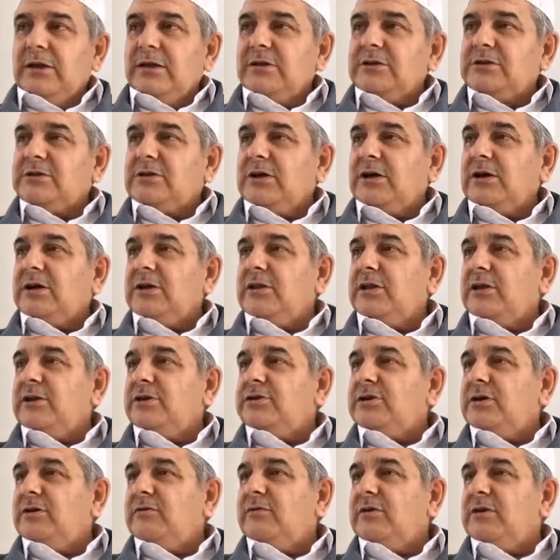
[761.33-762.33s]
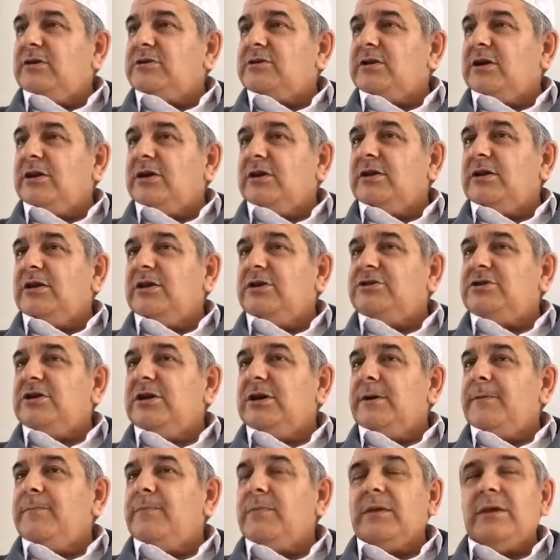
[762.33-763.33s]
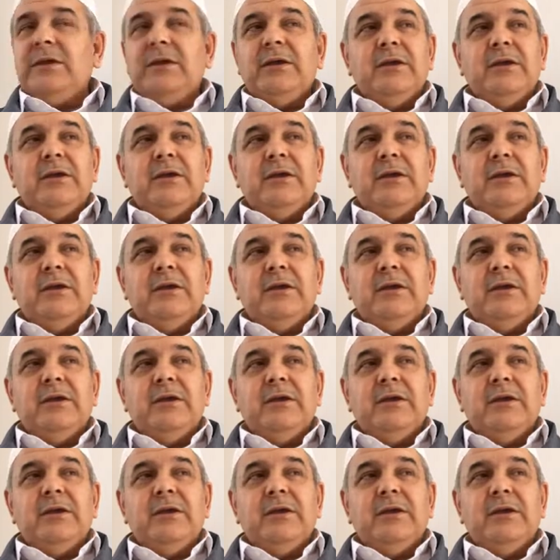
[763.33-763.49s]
sadece ve sadece